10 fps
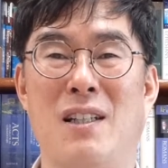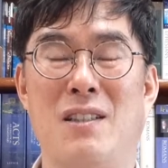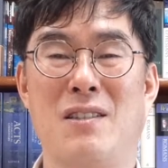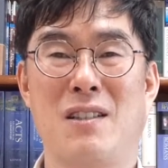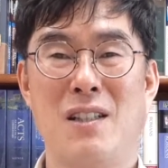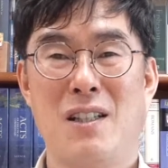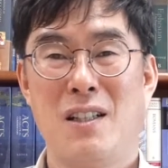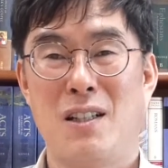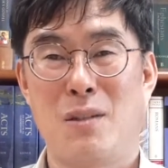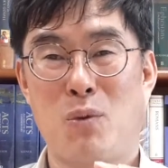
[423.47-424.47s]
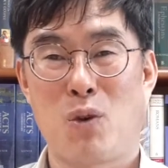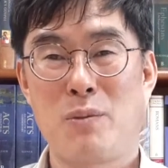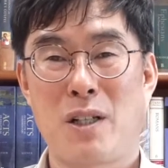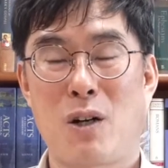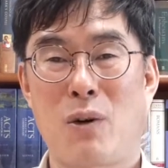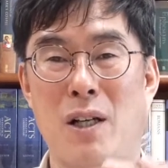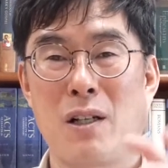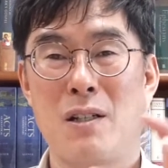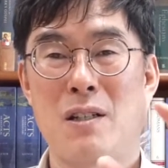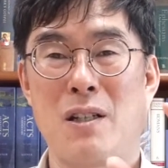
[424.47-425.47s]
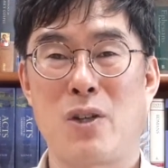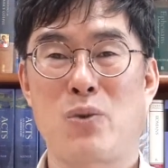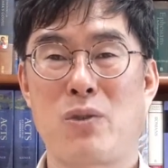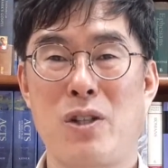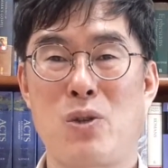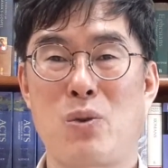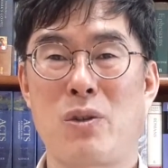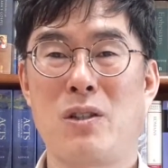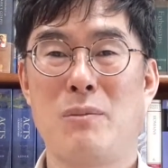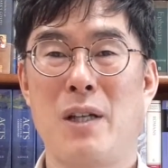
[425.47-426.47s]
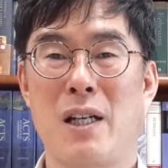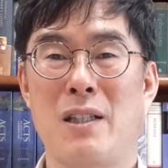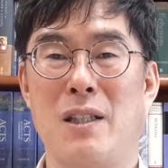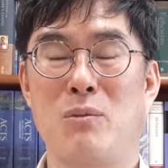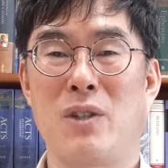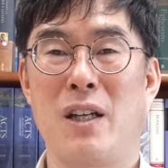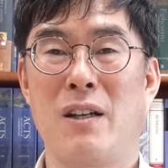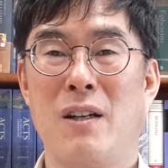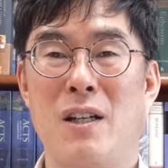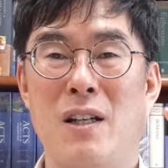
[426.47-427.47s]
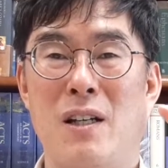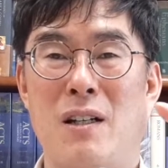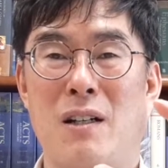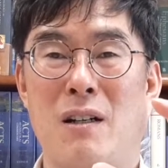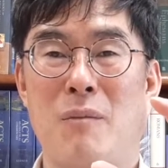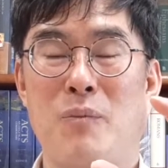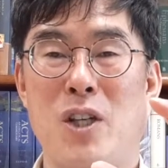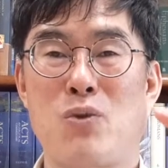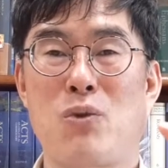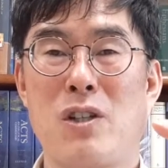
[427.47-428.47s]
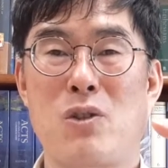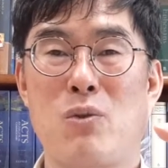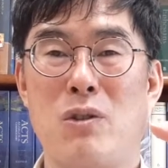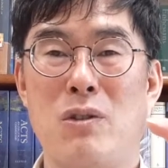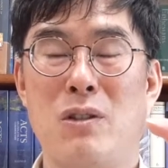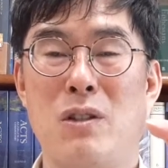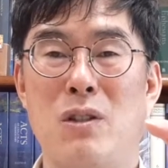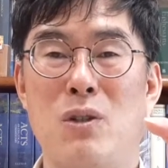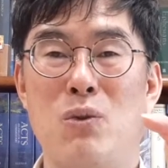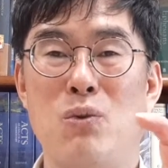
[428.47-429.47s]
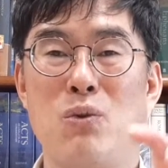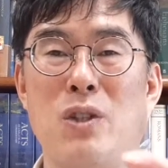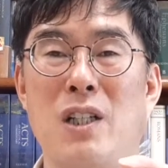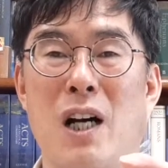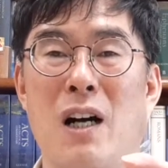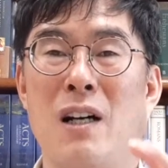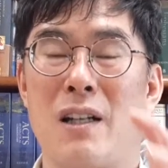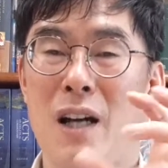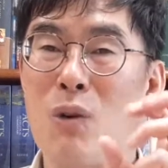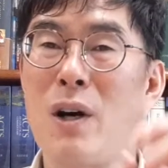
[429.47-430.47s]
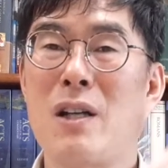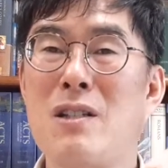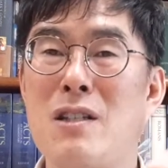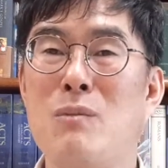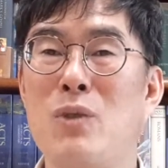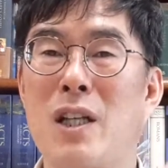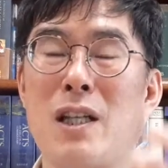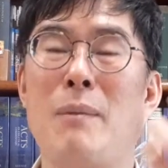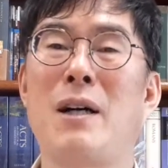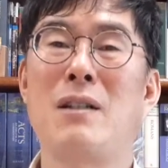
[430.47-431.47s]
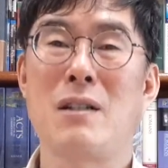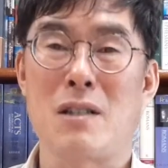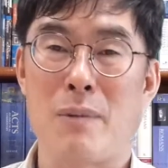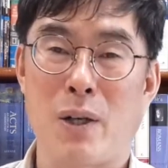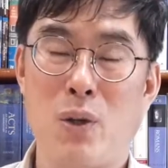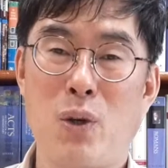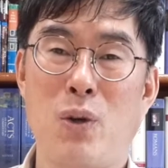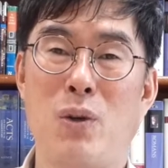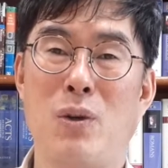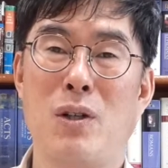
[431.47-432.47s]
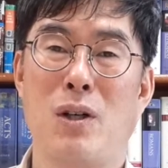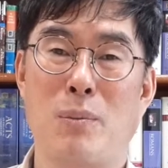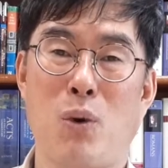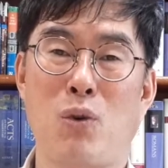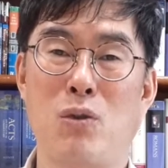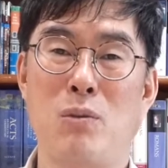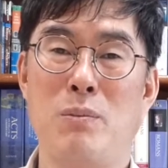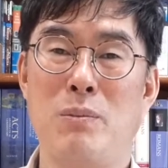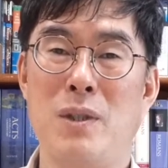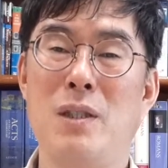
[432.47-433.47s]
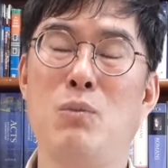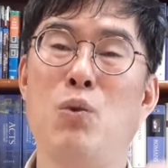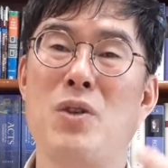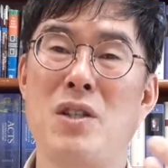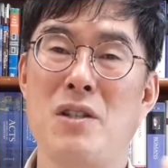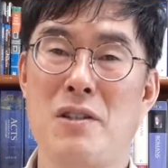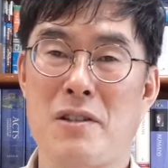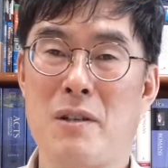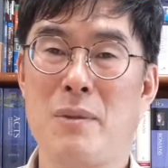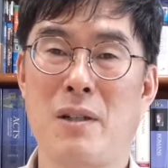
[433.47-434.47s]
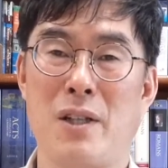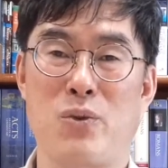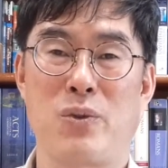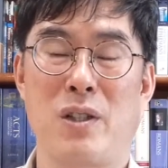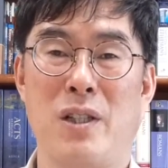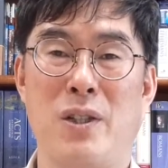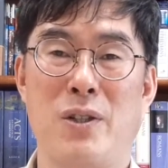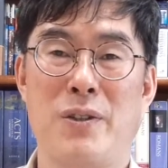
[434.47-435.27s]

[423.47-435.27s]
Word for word: 즉 어, 복음이라고 하는 것이 예수 그리스도를 의미하기 때문에 어, 예수 그리스도는 누구인가? 라고 하는 질문에 답하는 것이 바로 어, 복음이 무엇인지를 설명을 해주는 거예요.